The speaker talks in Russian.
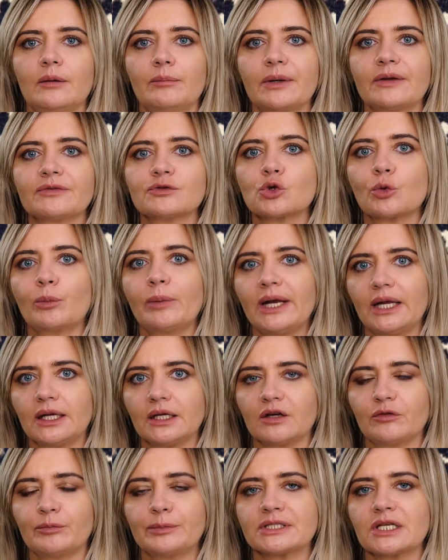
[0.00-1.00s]
При
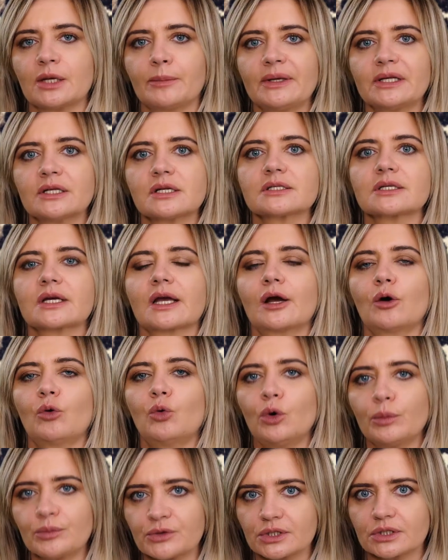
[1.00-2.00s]
вступлении в потребительское
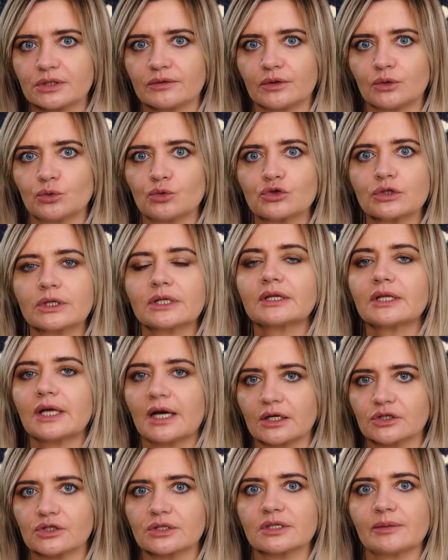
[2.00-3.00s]
общество нужно
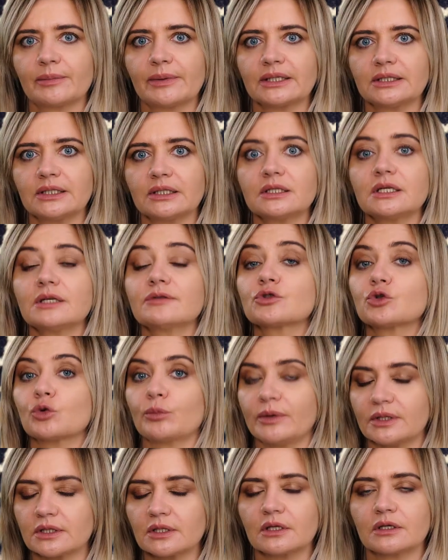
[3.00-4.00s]
также заплатить и
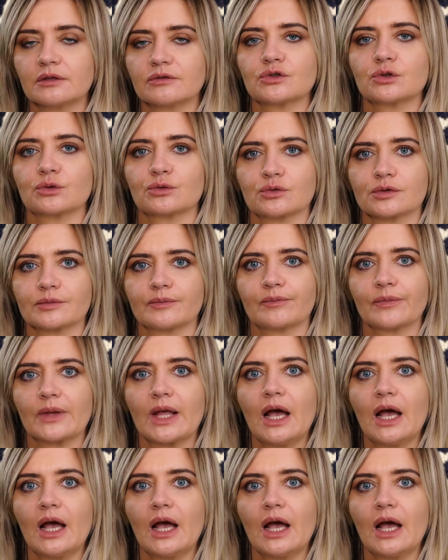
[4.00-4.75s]
вступительный взнос.